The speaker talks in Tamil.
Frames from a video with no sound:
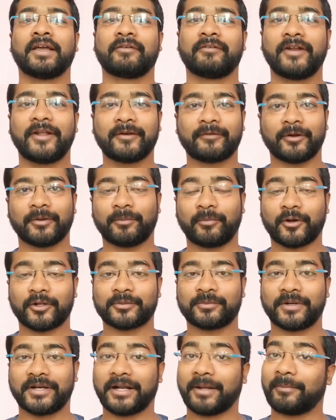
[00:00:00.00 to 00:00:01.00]
வீடியோக்குள்ளே
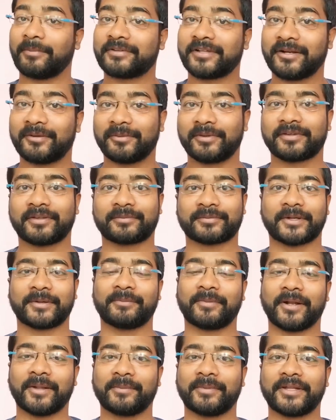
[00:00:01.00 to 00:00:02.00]
போகிறது மாதிரி நம்ம சேனல் வந்து
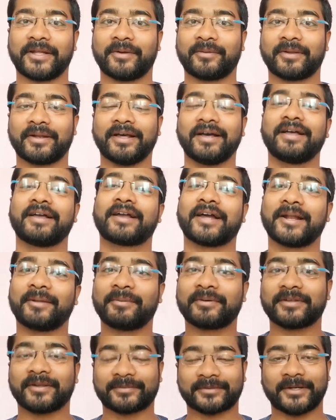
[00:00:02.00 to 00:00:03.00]
சப்ஸ்கிரைப் பண்ண இருந்தீங்க அப்படின்னா
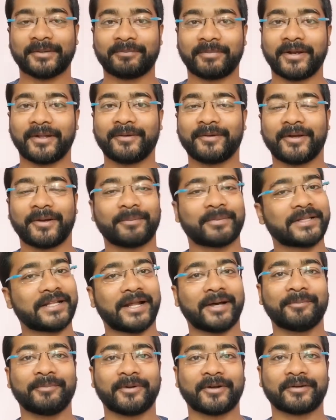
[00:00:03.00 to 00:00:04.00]
கண்டிப்பாக சப்ஸ்கிரைப் பண்ணிவிங்க அப்போ தான்
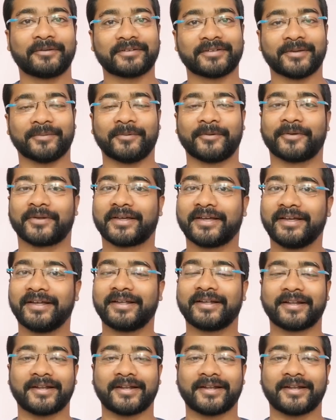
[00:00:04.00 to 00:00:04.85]
நான் போகிற ரிசல்ட் உங்களுக்கு